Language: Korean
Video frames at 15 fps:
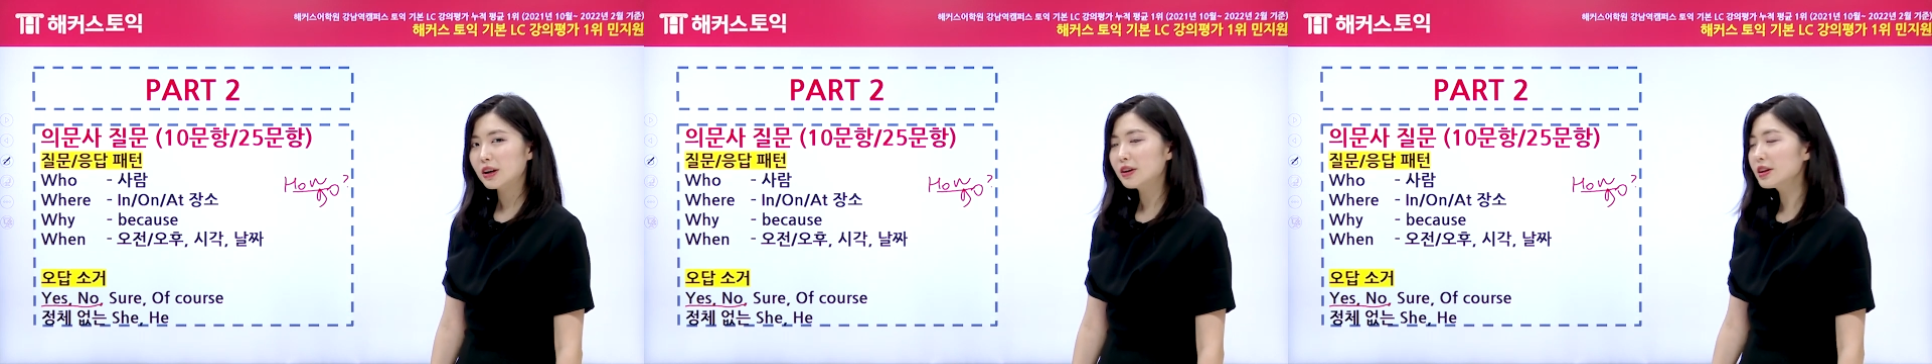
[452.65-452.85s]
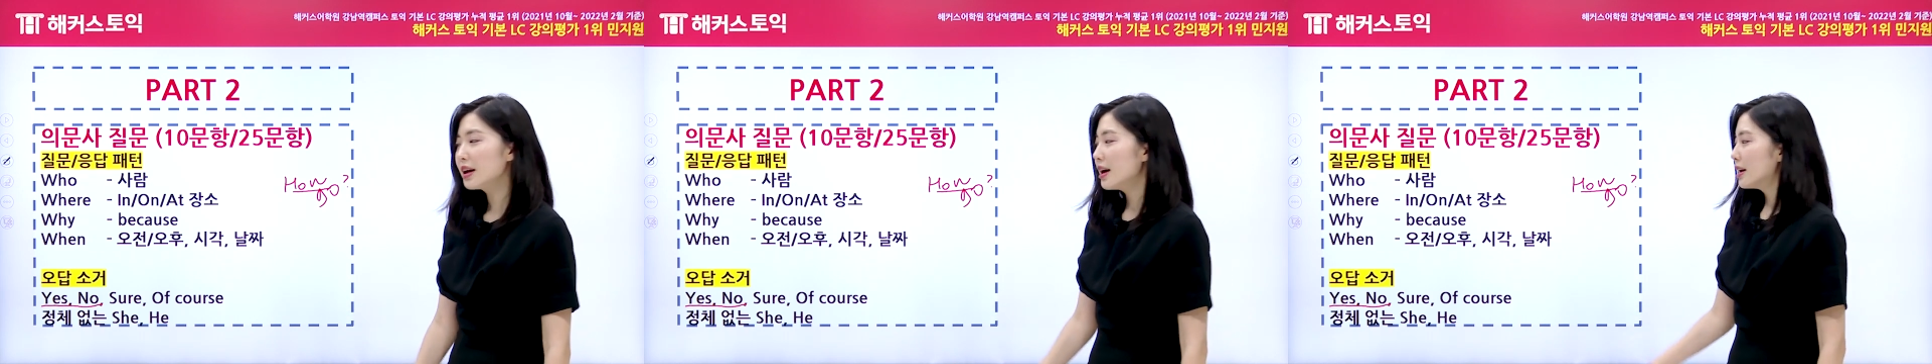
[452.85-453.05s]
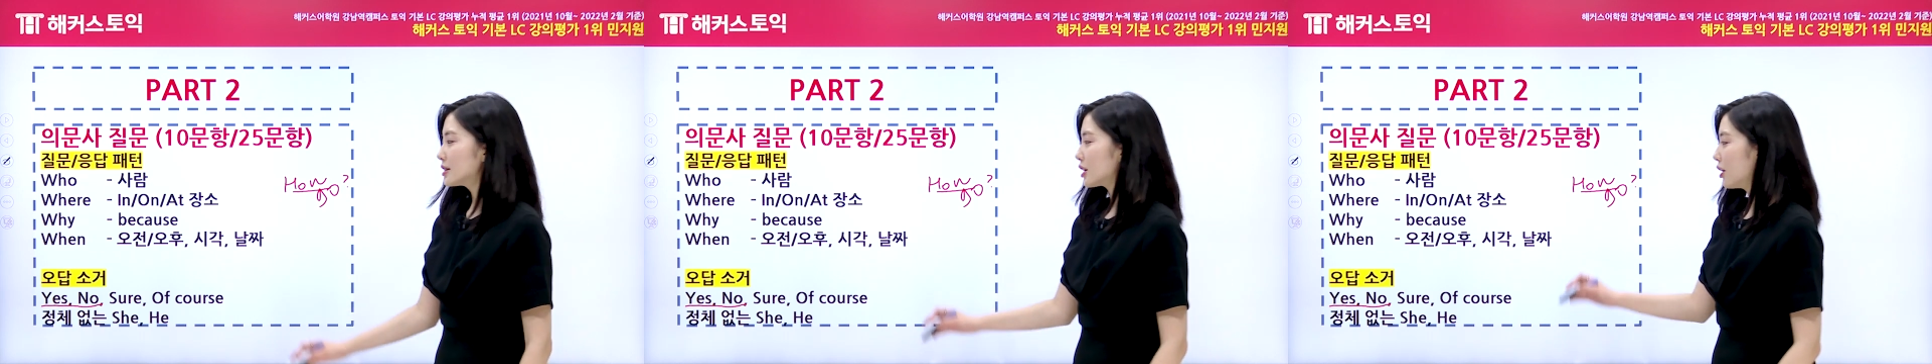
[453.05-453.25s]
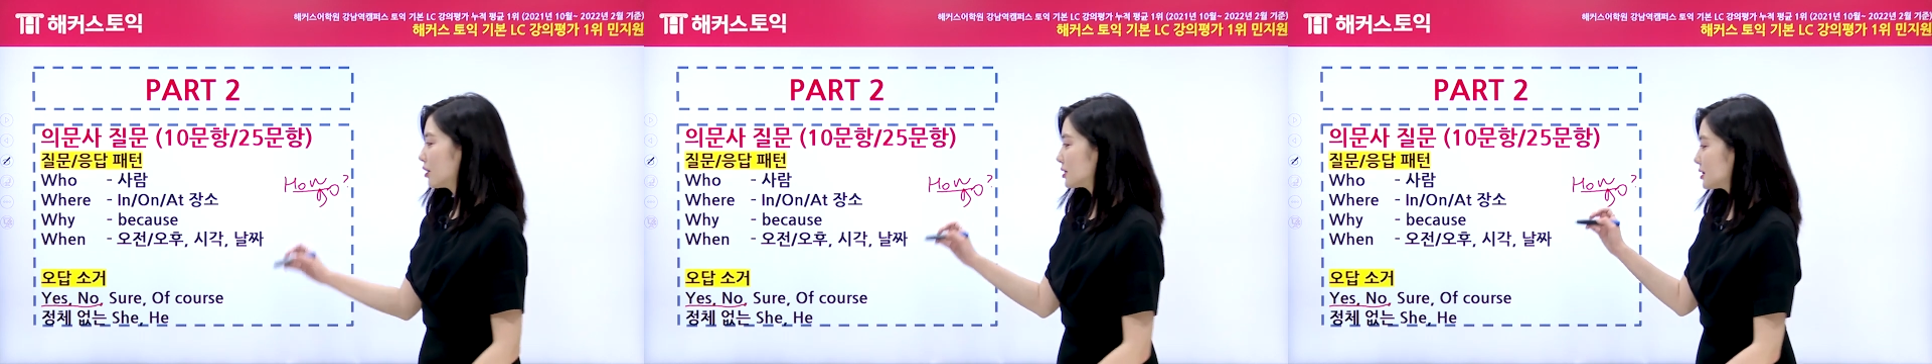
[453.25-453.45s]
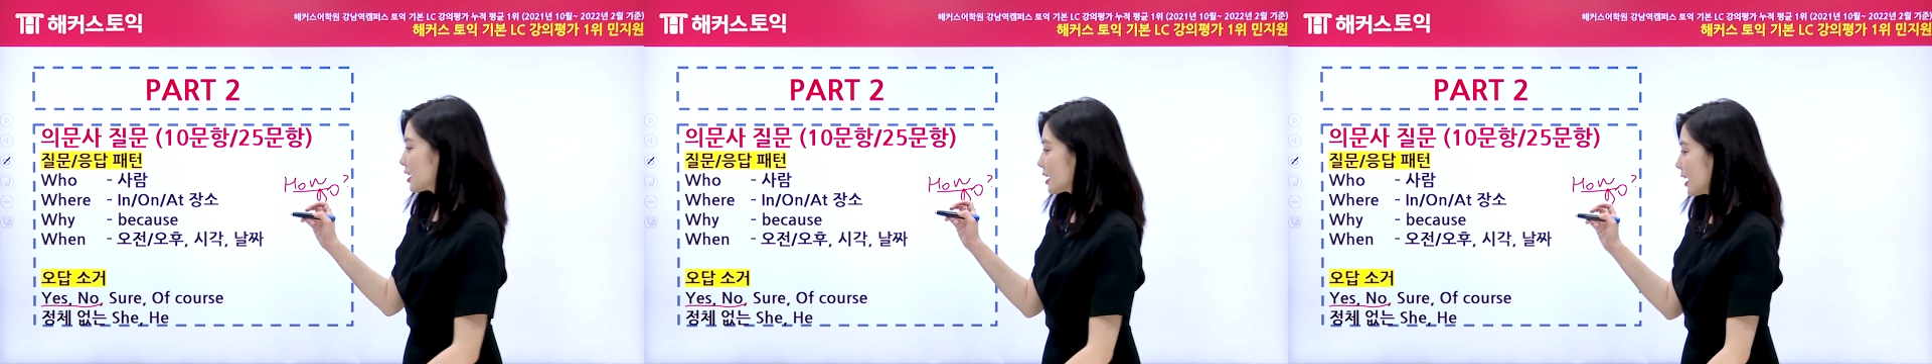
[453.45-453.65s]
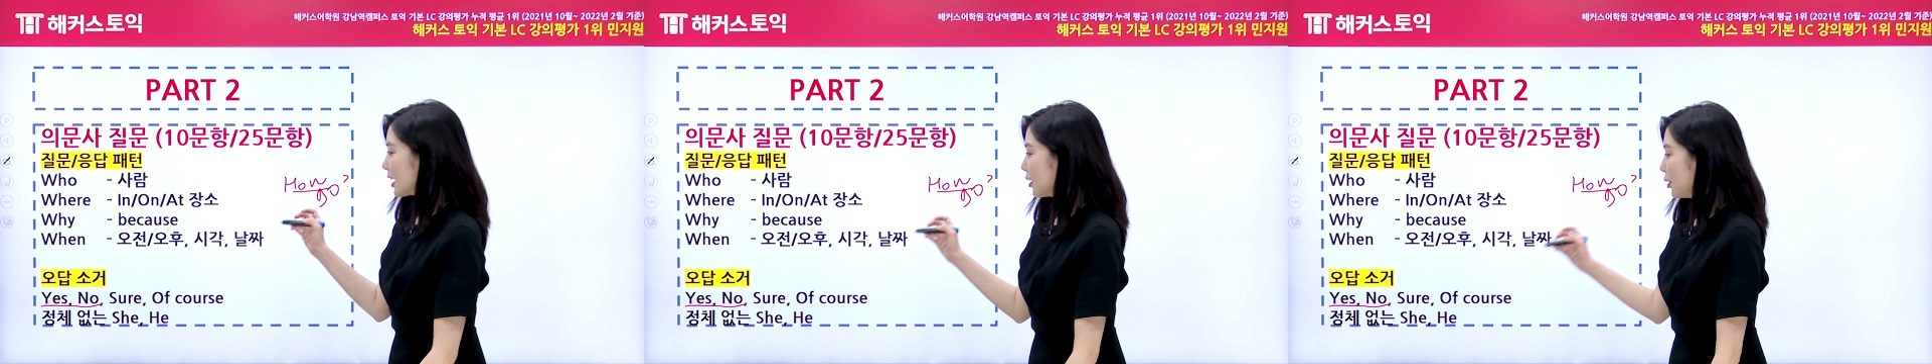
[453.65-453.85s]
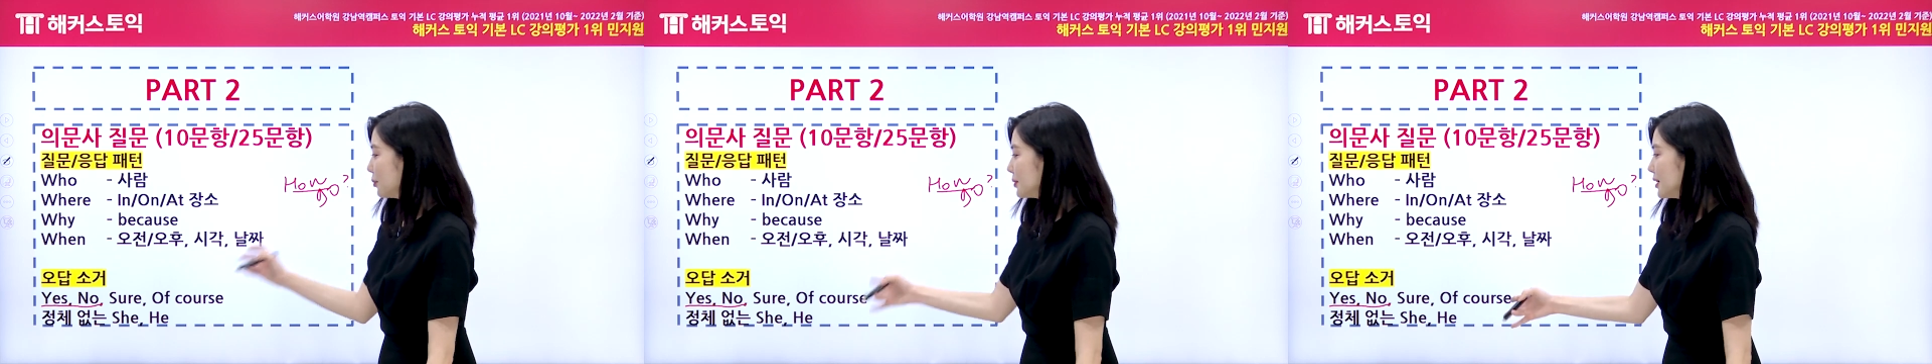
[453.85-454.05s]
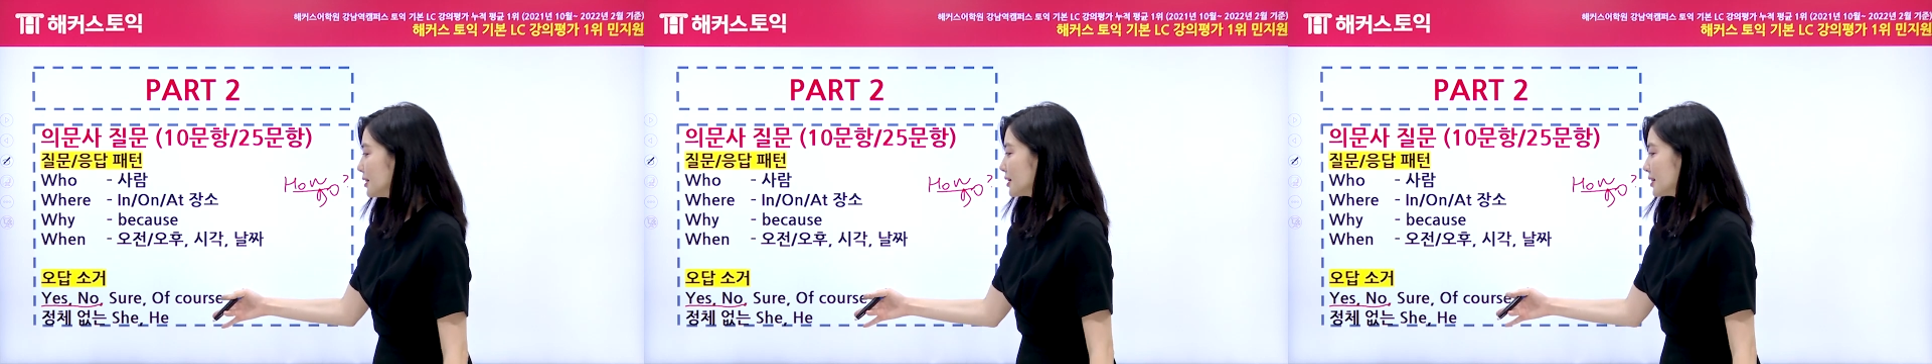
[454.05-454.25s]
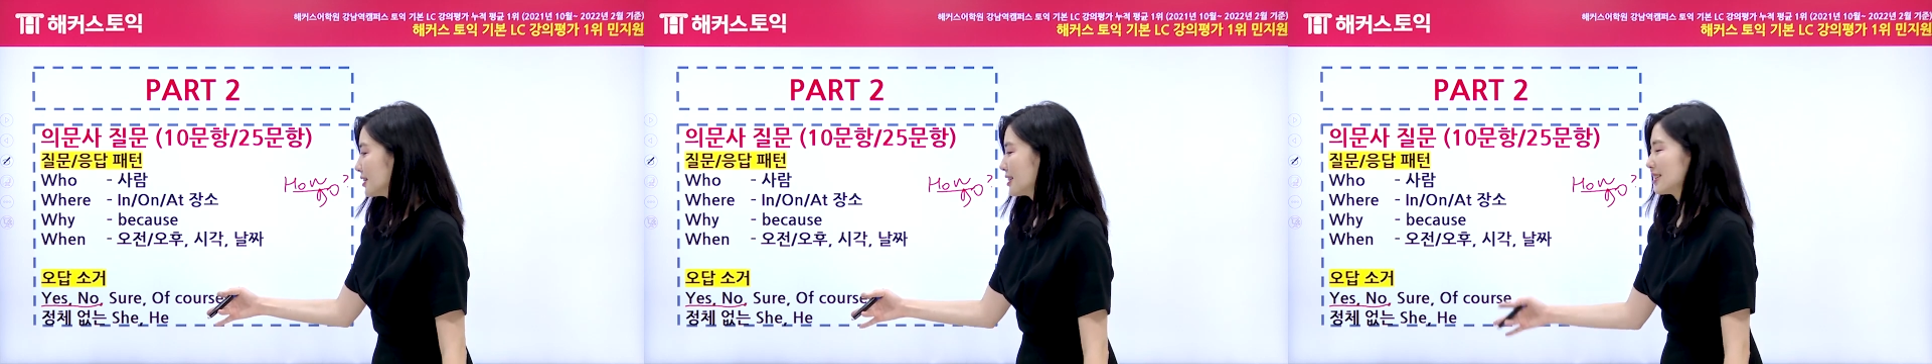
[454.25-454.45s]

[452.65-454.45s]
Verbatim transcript: 건 정체가 없는